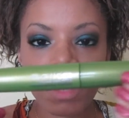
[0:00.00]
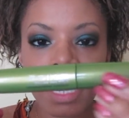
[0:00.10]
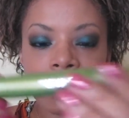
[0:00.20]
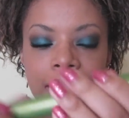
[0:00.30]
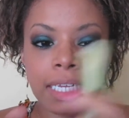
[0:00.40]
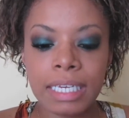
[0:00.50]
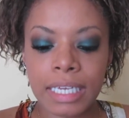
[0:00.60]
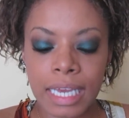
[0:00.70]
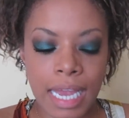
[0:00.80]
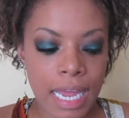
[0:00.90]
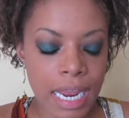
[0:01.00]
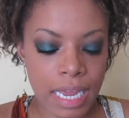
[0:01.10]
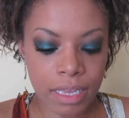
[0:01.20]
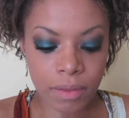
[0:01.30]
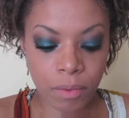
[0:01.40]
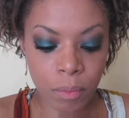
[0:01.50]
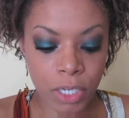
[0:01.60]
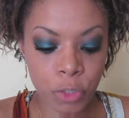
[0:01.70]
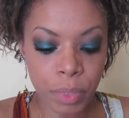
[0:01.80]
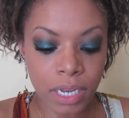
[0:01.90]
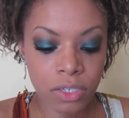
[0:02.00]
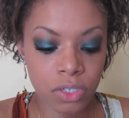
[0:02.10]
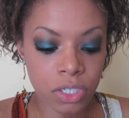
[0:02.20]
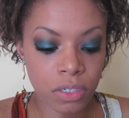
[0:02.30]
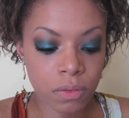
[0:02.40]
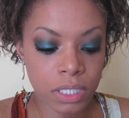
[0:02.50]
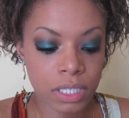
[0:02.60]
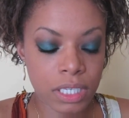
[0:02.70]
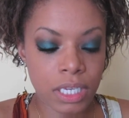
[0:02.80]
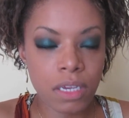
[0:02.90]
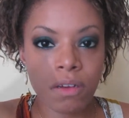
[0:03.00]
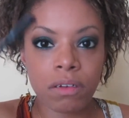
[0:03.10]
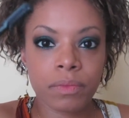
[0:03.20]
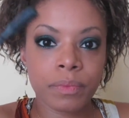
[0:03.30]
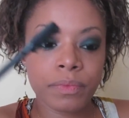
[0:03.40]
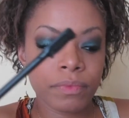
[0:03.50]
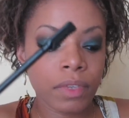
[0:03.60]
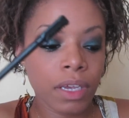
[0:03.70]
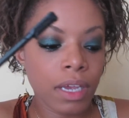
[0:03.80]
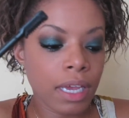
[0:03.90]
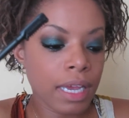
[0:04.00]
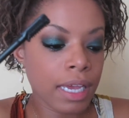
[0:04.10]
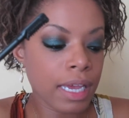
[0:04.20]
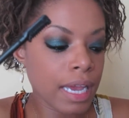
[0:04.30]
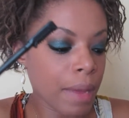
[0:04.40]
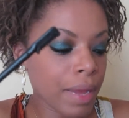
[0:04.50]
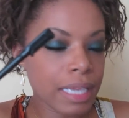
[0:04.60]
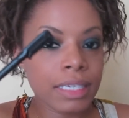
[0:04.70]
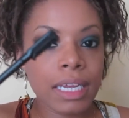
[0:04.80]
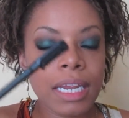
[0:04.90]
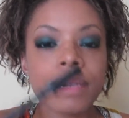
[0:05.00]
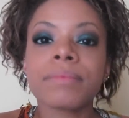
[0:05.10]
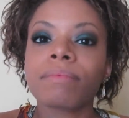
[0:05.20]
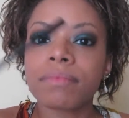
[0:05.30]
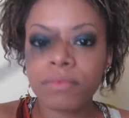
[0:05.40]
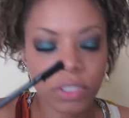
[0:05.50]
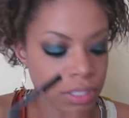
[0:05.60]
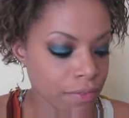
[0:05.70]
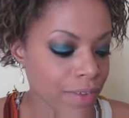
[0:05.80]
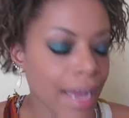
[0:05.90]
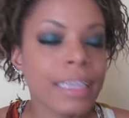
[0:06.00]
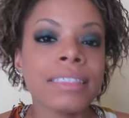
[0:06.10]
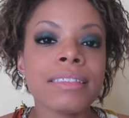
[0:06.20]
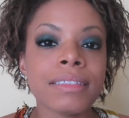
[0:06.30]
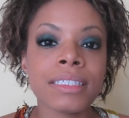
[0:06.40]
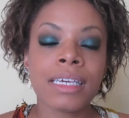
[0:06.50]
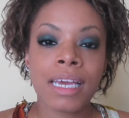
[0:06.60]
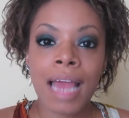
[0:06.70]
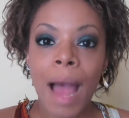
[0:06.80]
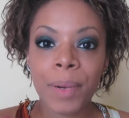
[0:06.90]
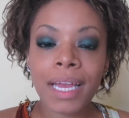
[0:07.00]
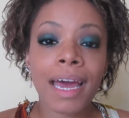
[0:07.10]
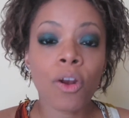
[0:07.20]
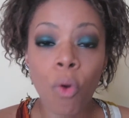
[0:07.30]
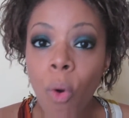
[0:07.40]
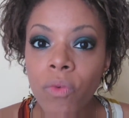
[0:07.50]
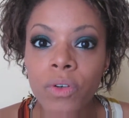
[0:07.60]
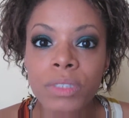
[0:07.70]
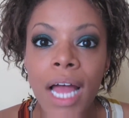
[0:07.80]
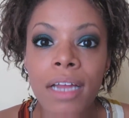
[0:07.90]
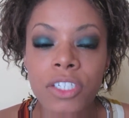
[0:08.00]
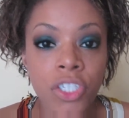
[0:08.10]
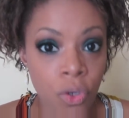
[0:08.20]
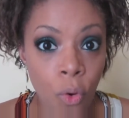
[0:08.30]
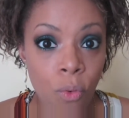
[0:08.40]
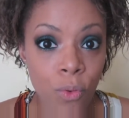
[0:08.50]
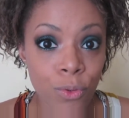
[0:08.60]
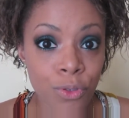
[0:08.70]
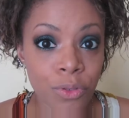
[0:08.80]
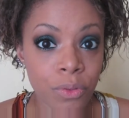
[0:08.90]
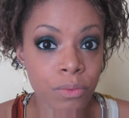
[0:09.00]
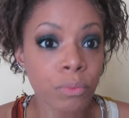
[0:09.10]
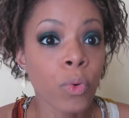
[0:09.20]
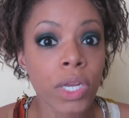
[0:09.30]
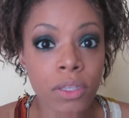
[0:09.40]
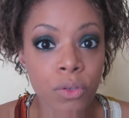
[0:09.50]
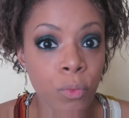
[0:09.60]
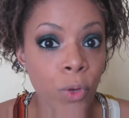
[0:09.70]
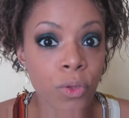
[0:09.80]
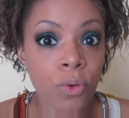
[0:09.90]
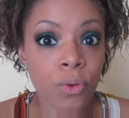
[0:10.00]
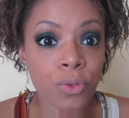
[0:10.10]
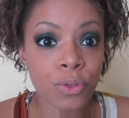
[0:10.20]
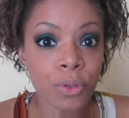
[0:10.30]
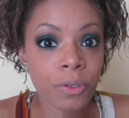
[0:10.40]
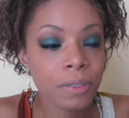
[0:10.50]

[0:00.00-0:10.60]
Essa daqui é uma de pentinho, assim, ó. E a máscara você vai aplicar com vontade e com gosto. Muito, muito gosto.